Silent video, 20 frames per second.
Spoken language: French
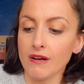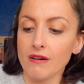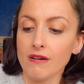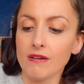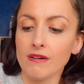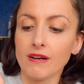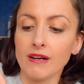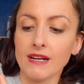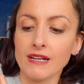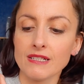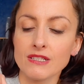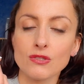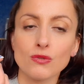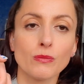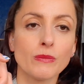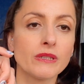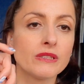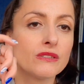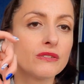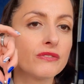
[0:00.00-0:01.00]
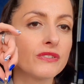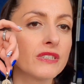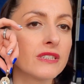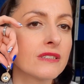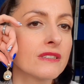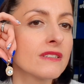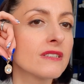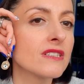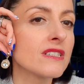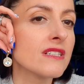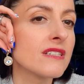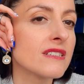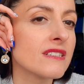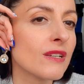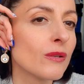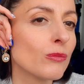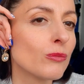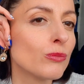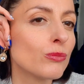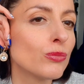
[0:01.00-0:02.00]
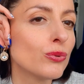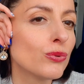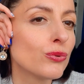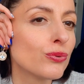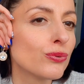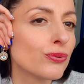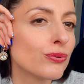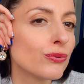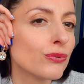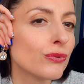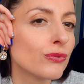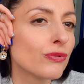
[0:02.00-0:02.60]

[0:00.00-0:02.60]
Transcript: Oh, elles sont magnifiques, je les aime beaucoup.